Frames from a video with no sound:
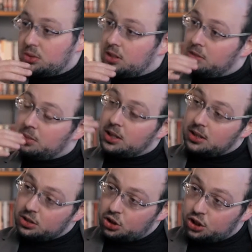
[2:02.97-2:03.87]
он как бы
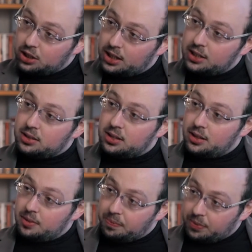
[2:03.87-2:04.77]
начинает
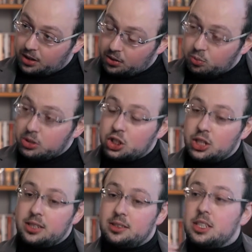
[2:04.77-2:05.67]

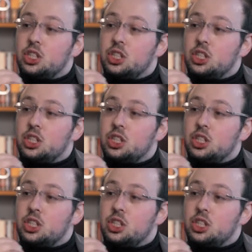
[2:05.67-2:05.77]
уменьшаться.